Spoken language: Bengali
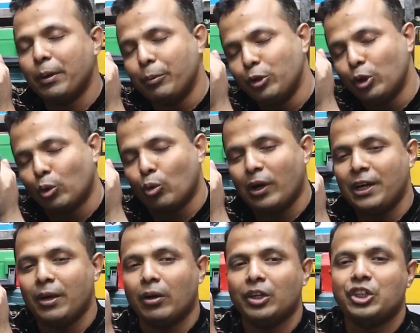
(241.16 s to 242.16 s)
বিভিন্ন
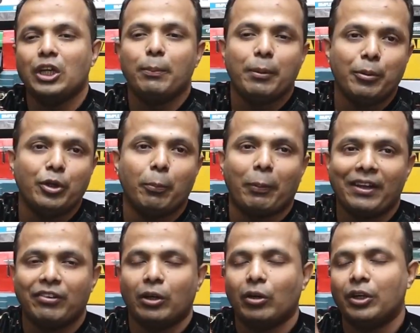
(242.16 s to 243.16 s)
কোয়ালিটি রয়েছে বিভিন্ন
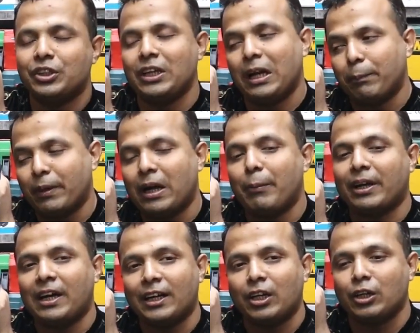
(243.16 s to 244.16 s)
প্রাইসের রয়েছে আপনারা আমার
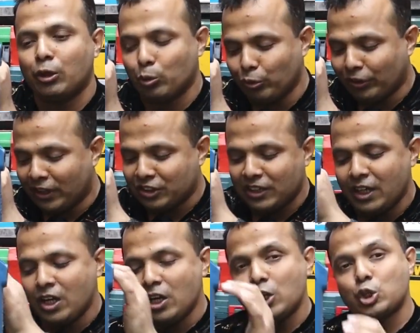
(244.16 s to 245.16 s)
খানাডা টুসে আসলে
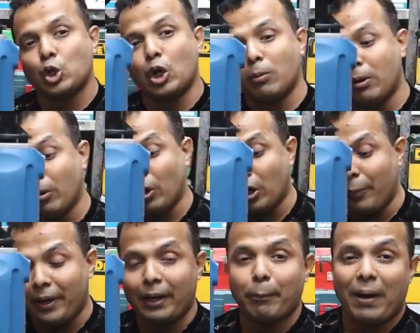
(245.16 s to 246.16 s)
সর্ব
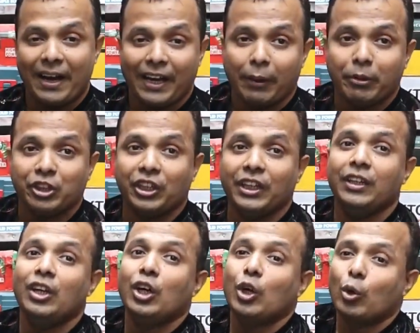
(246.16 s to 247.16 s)
রকমের ভাঙার মেশিন
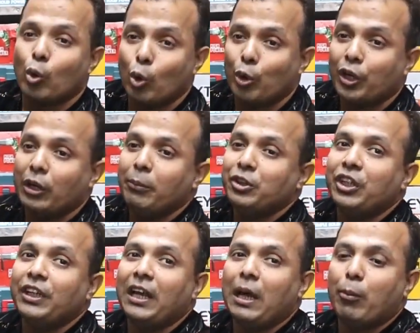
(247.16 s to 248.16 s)
কোডিল
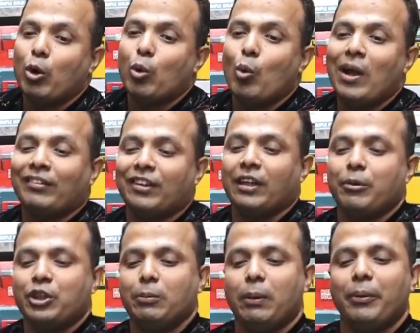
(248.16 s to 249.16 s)
মেশিন এবং ওয়াল সেদার
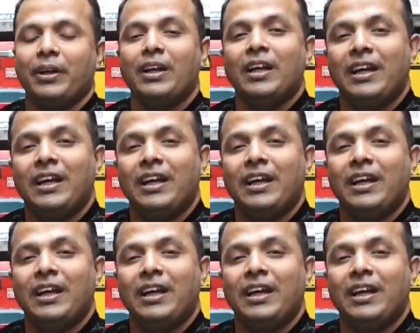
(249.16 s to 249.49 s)
মেশিন পাবেন